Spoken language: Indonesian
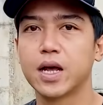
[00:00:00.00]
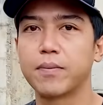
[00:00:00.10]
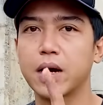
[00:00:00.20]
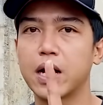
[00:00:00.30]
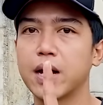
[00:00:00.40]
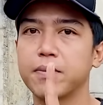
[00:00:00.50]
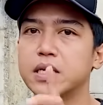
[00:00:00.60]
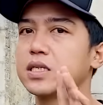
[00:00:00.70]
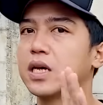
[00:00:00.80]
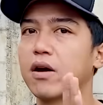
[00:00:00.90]
apakah
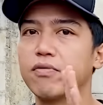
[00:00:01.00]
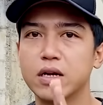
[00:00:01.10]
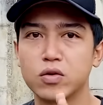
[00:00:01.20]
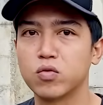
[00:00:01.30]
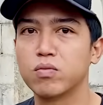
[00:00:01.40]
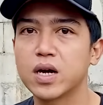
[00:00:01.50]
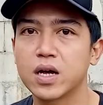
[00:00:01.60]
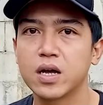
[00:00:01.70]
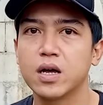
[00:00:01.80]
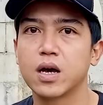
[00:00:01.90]
masih hafal rumah
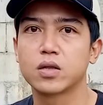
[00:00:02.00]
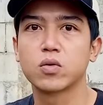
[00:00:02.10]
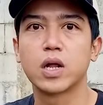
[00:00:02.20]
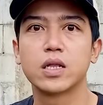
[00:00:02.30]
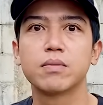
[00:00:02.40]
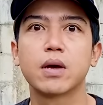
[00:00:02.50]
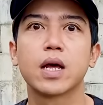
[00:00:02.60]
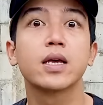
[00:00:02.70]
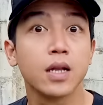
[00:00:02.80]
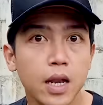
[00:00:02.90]
atau nanti
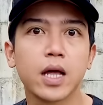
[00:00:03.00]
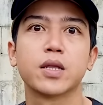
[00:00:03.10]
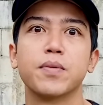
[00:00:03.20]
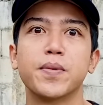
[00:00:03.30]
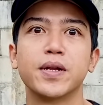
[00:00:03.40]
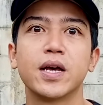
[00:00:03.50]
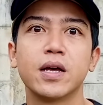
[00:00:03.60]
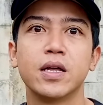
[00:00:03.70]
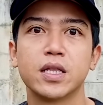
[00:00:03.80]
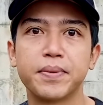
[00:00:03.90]
malah hilang teman-teman ya
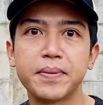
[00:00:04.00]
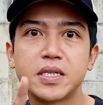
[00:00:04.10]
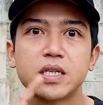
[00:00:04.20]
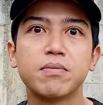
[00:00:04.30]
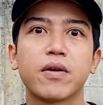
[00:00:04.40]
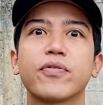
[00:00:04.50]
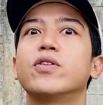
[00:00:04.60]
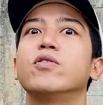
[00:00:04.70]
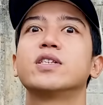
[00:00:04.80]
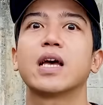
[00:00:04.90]
teman-teman simak
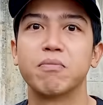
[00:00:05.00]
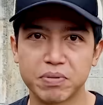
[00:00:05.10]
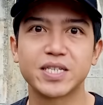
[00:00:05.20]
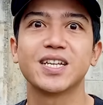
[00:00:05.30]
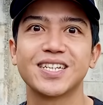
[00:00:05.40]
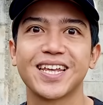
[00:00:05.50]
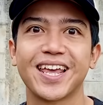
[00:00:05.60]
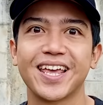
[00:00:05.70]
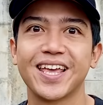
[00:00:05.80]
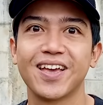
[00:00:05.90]
video ini sampai selesai
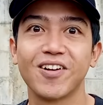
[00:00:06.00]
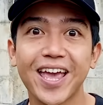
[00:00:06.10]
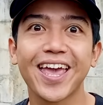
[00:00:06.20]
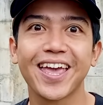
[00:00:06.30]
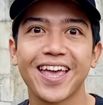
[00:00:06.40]
oke okay?